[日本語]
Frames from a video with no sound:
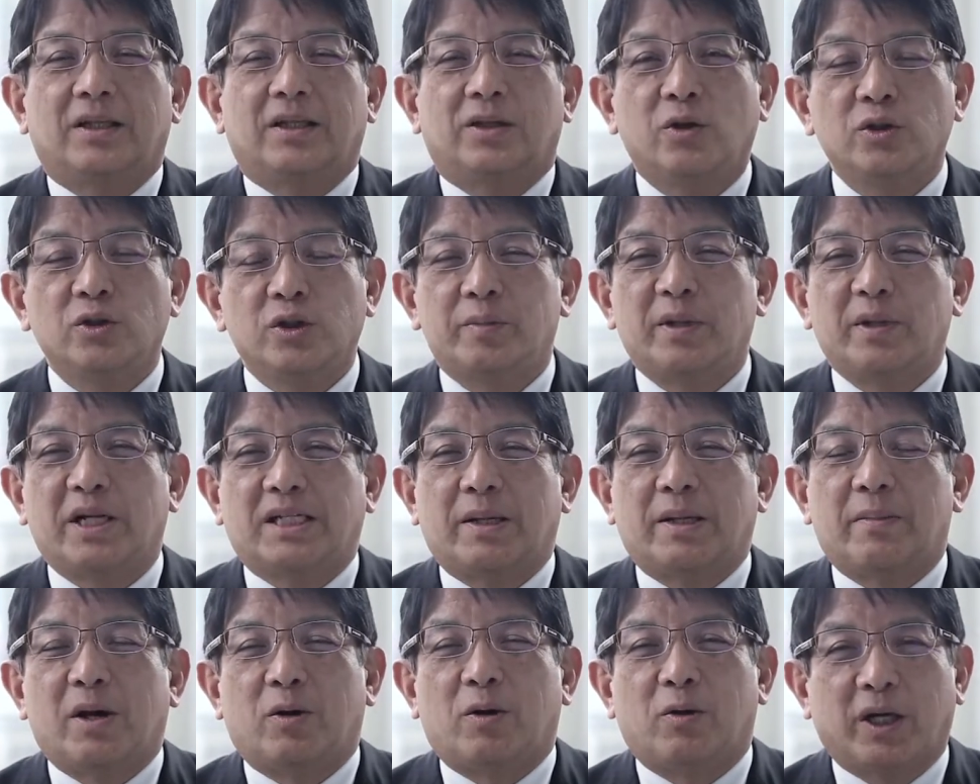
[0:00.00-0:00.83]
どうぞ皆
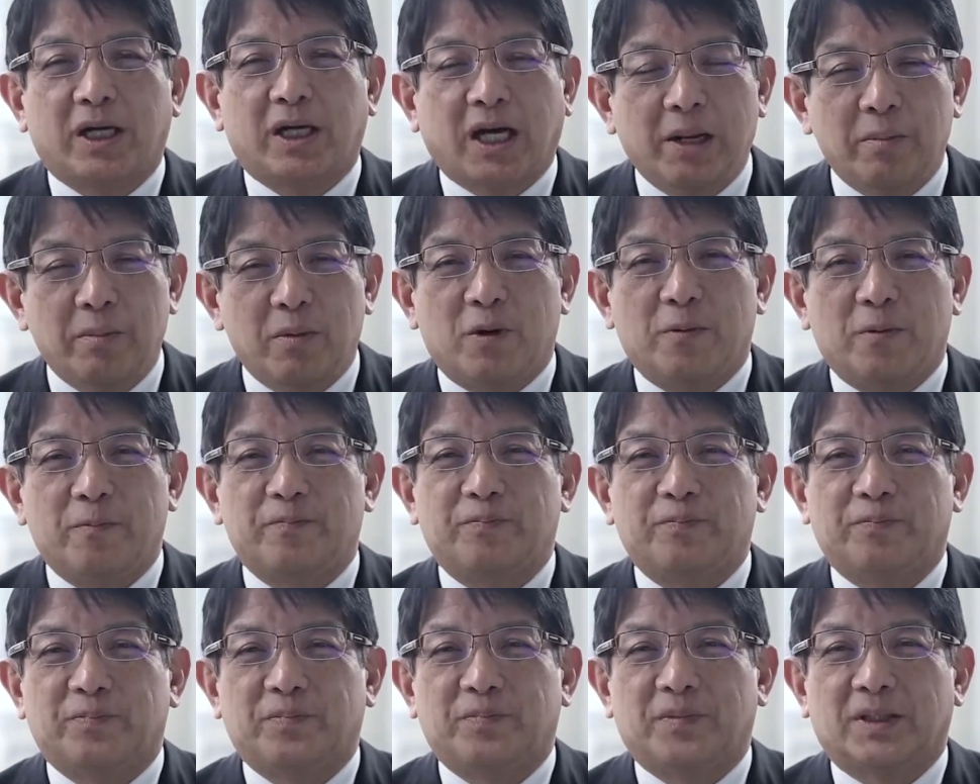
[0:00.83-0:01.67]
様これからも
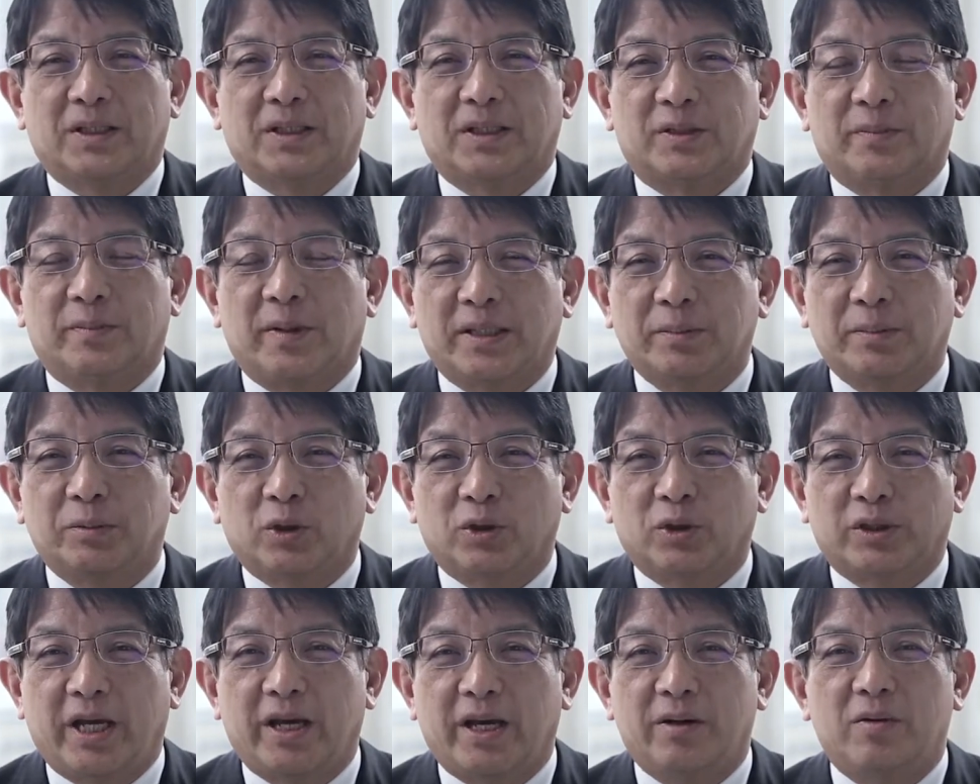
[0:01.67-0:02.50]
椿
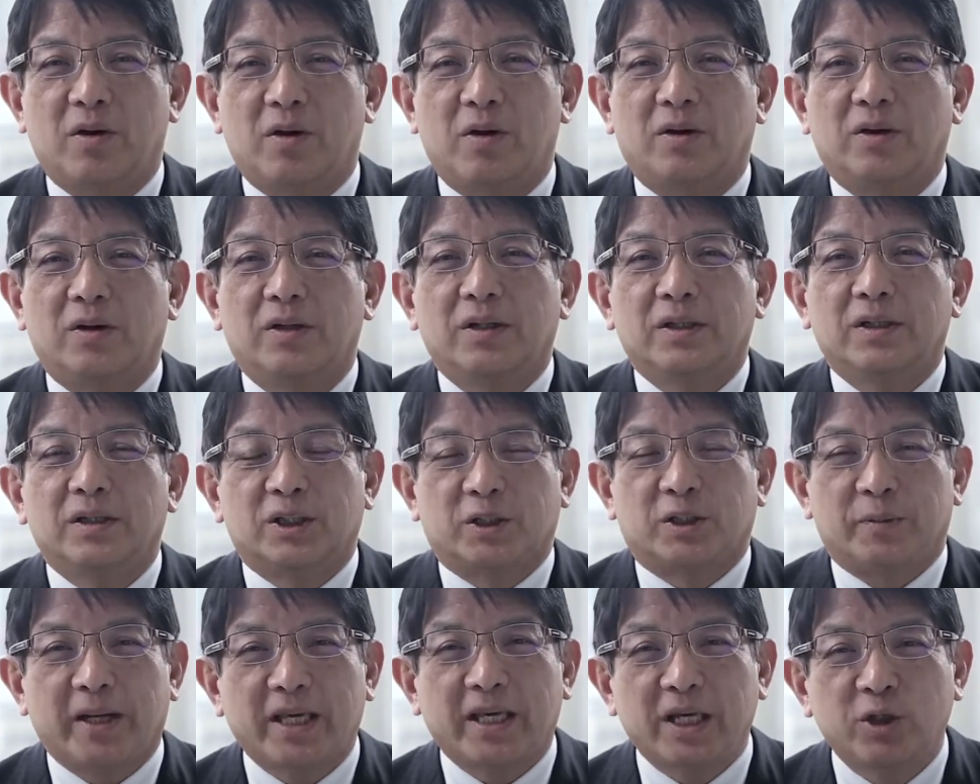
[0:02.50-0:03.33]
本チェーンを
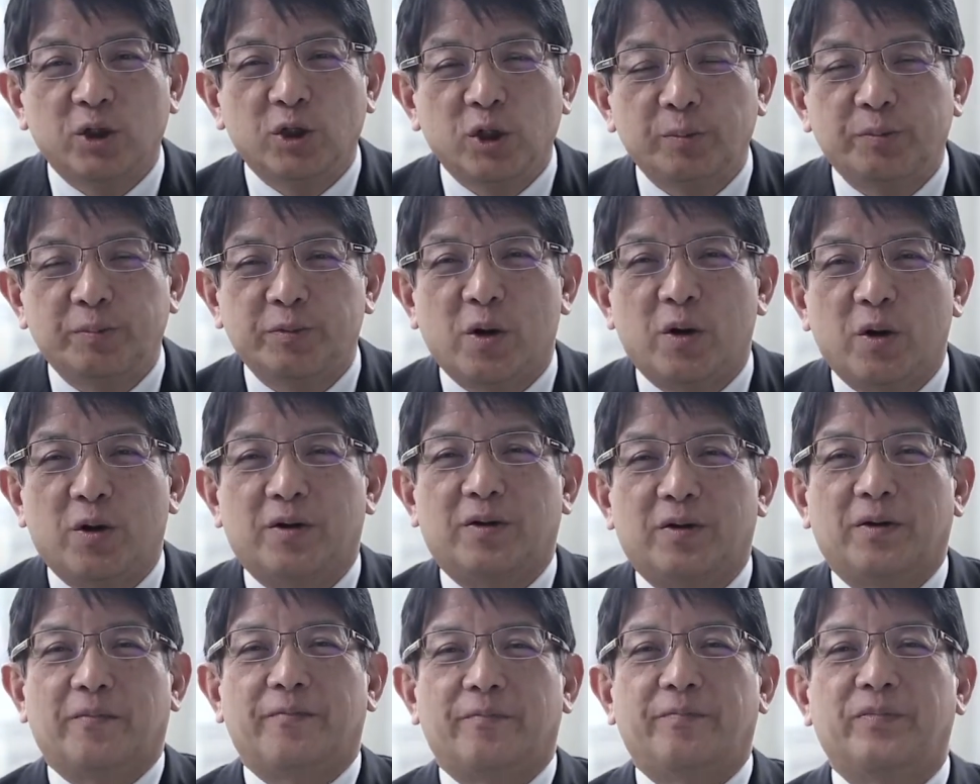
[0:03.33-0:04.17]
椿グループ
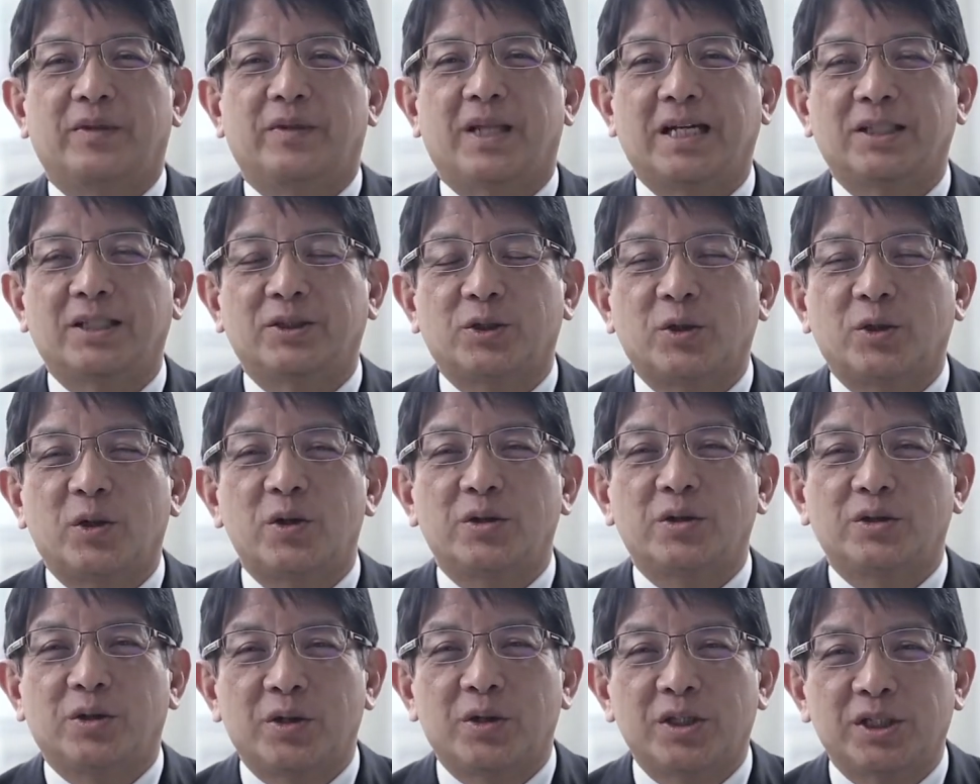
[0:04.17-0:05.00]
を何卒
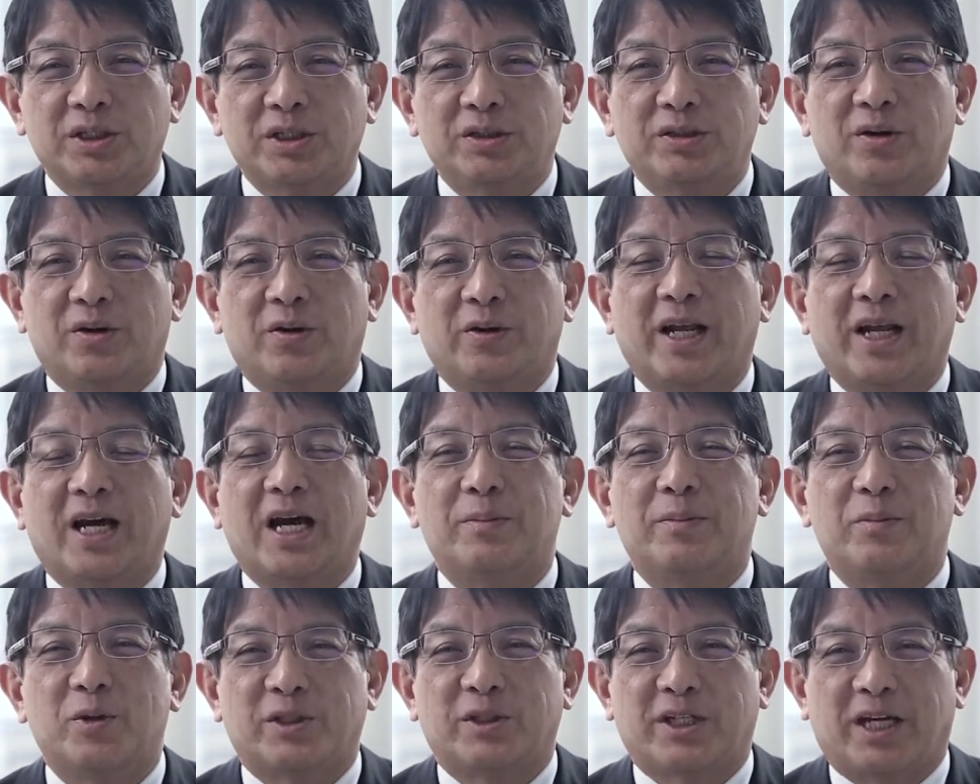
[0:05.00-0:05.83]
よろしくお
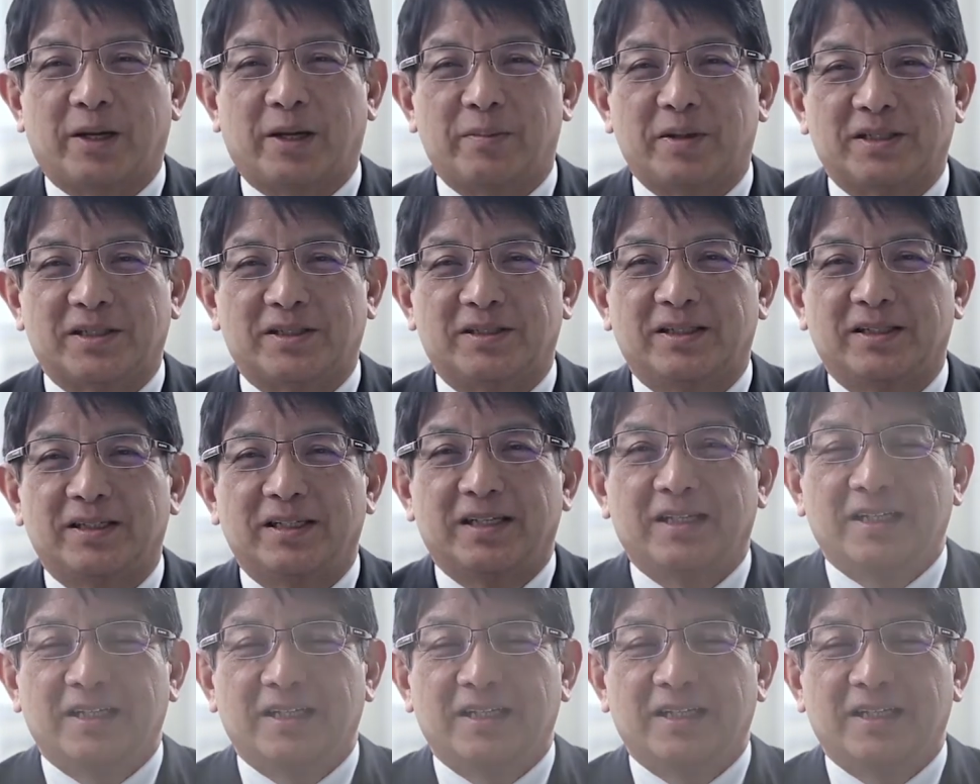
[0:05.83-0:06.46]
願い申し上げます